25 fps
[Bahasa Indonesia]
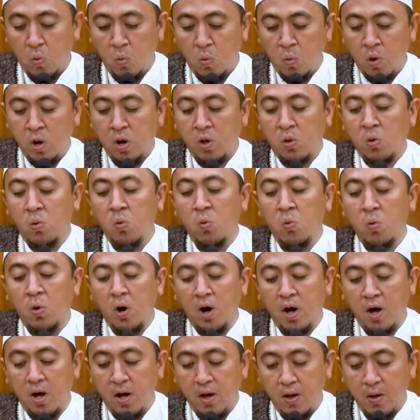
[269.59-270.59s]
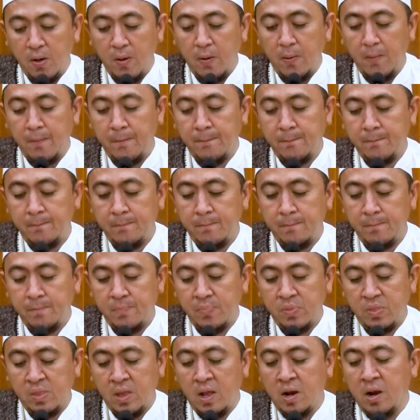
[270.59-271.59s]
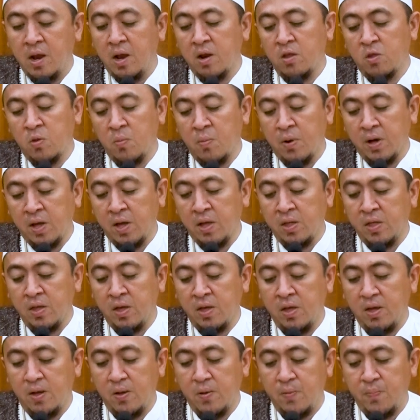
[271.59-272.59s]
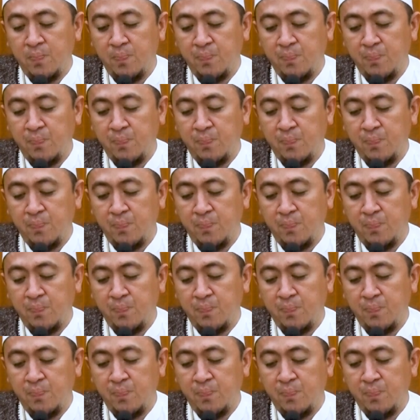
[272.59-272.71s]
wal quwwah dan lain sebagainya ya.